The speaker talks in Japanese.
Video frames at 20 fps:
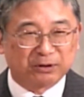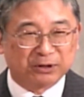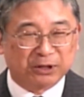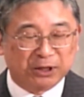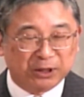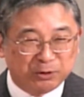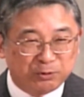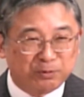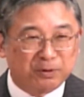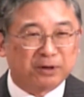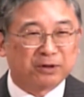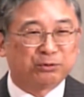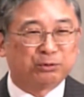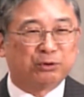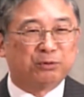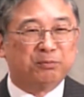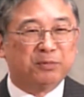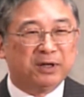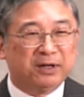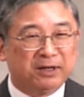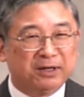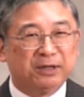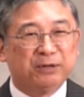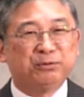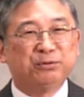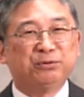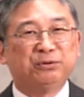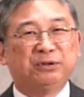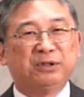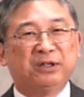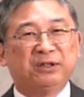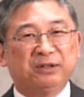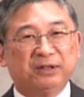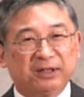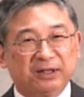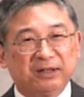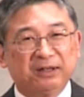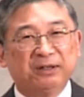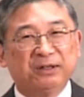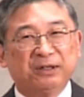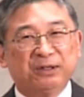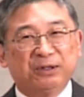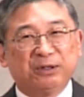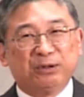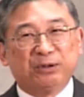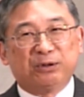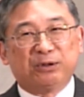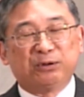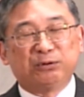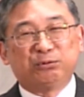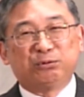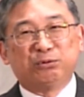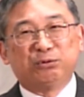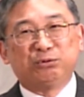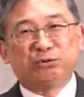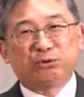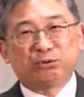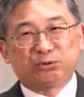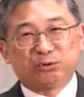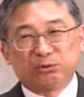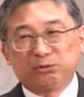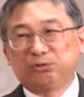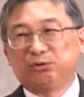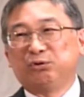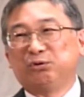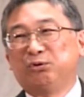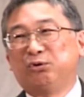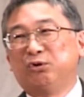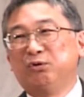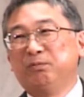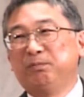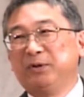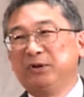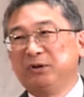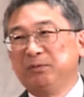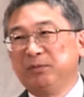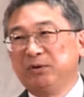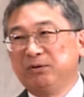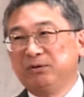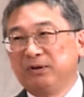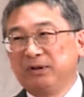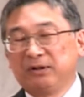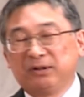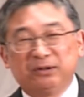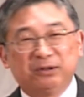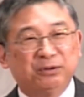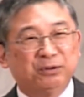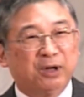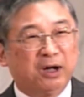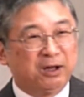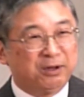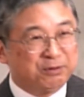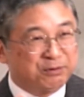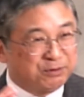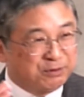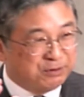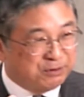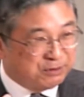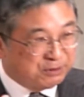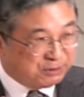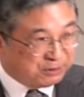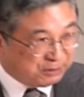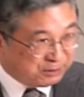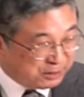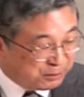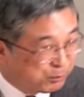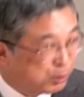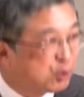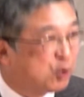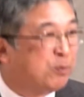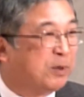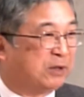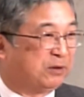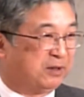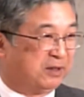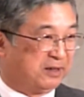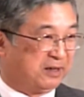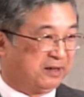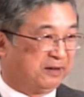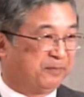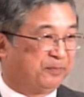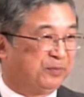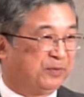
電話とメールでねあとちょちょっとホームページ見るだけで何にも困ってない